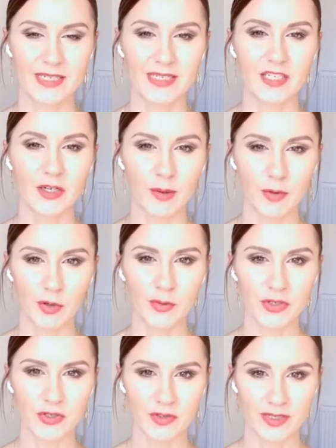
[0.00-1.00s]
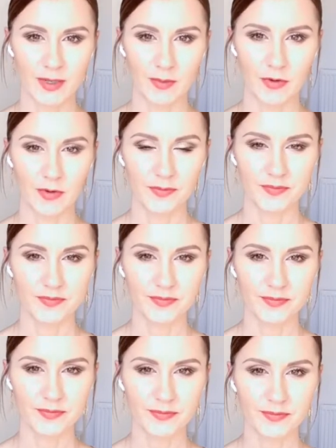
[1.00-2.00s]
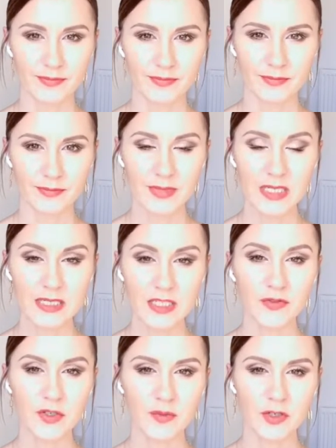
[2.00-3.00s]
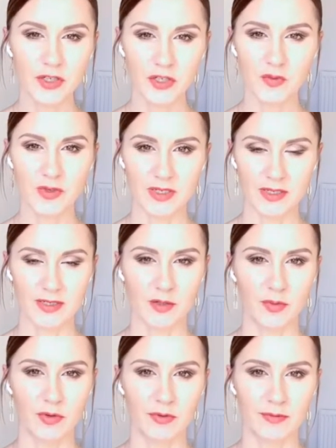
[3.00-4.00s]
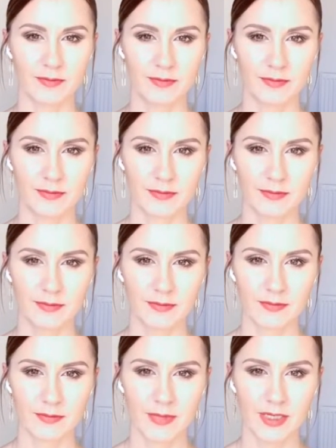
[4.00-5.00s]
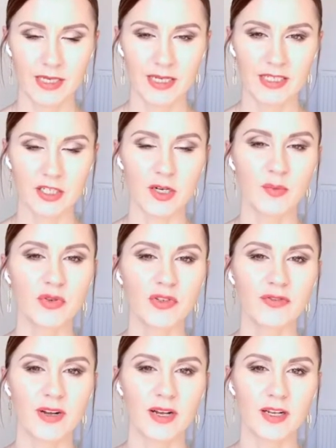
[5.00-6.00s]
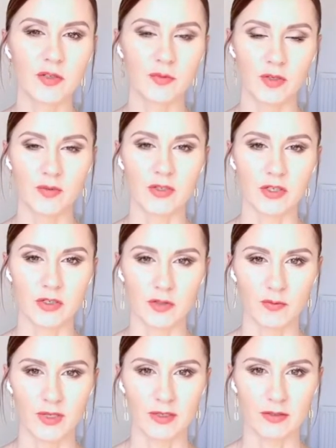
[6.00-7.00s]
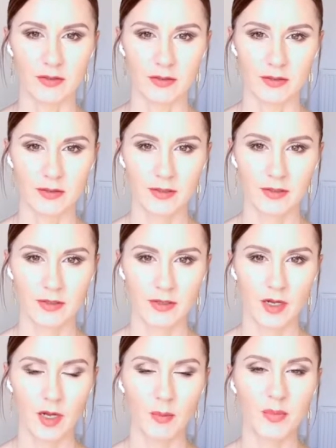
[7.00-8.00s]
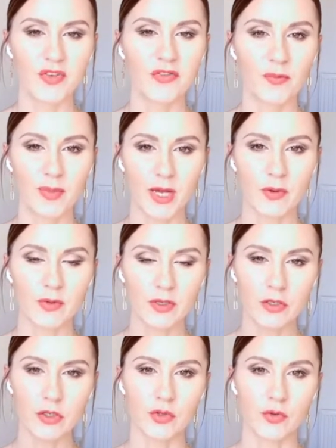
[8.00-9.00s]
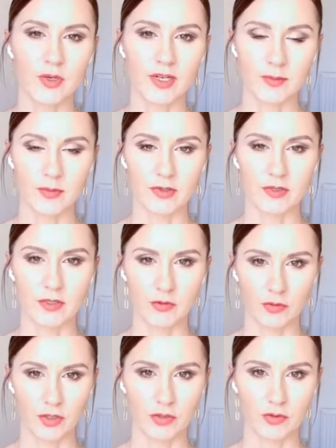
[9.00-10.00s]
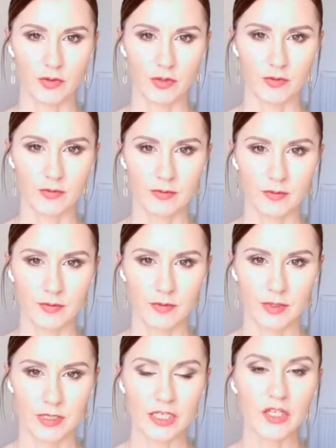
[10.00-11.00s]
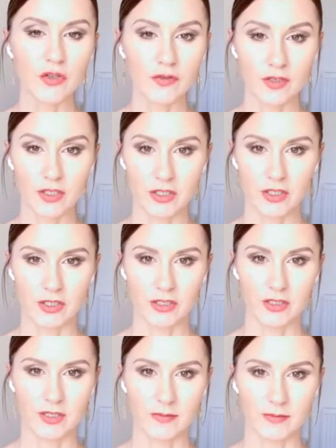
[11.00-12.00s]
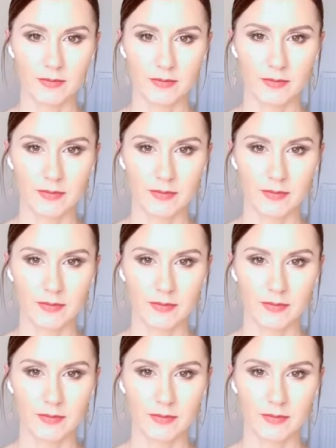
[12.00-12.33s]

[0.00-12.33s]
zaczęłam robić to samo ze swoimi dziećmi i ze sobą. Zaczęłam pozwalać moim dzieciom na to, by w pełni czuły emocje, które czują i towarzyszyć im,